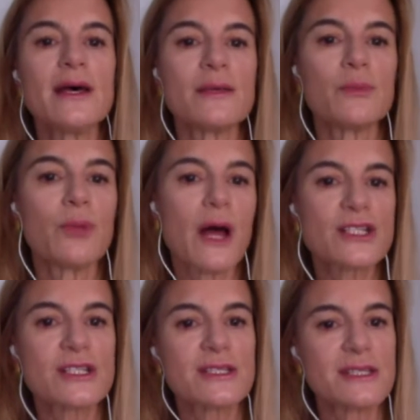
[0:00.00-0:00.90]

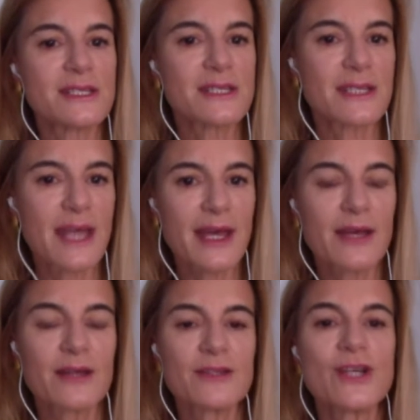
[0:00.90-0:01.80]
bolachas e
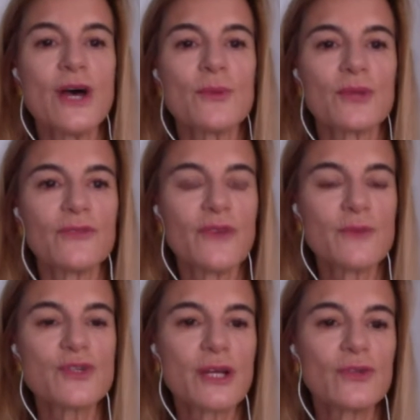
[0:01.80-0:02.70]
snacks, portanto,
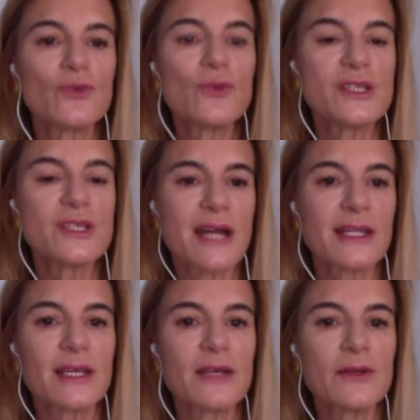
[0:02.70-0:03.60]
vamos categorizar
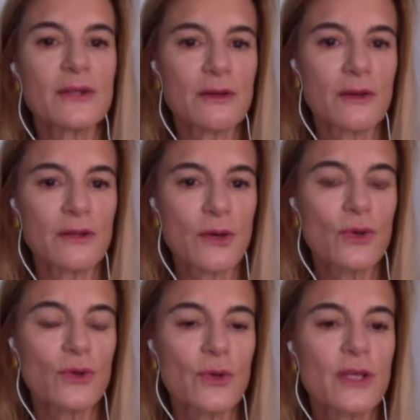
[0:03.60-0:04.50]
daqui de, de,
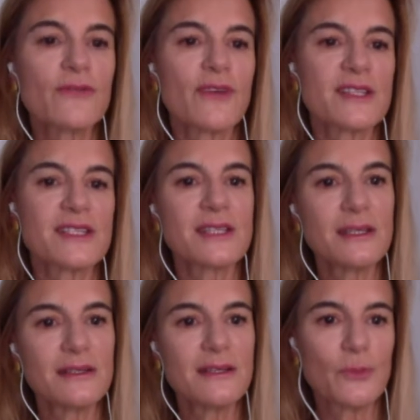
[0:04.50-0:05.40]
acordo com aquilo que faça
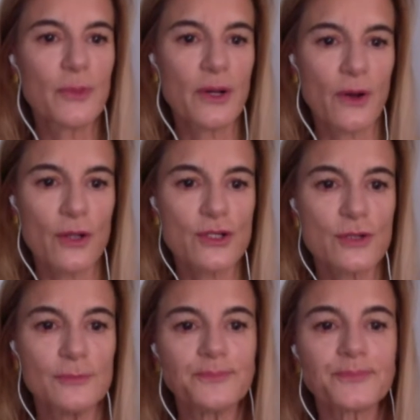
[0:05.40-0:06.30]
sentido para nós,
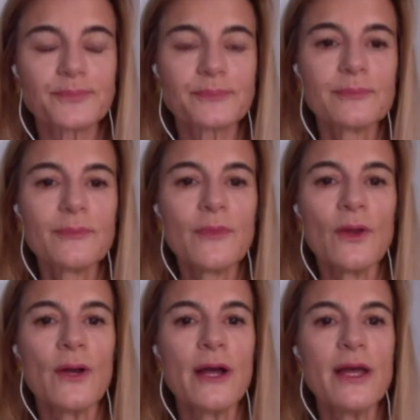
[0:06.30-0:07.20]

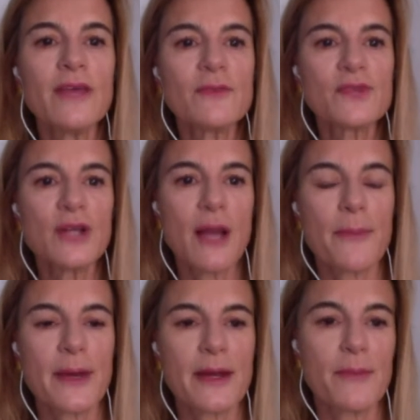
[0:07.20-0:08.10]
ok? E vamos olhar
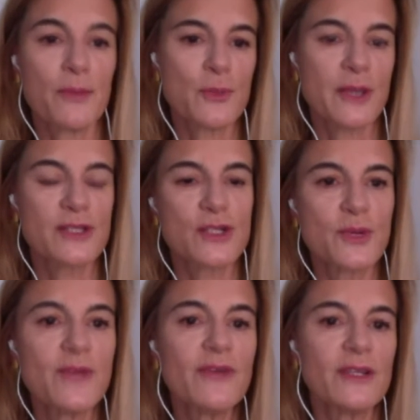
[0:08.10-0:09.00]
para, para o espaço
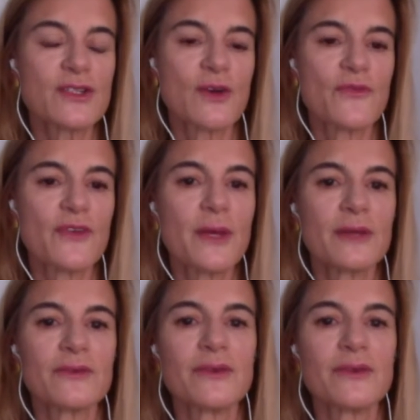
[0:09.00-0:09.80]
disponível, isto obviamente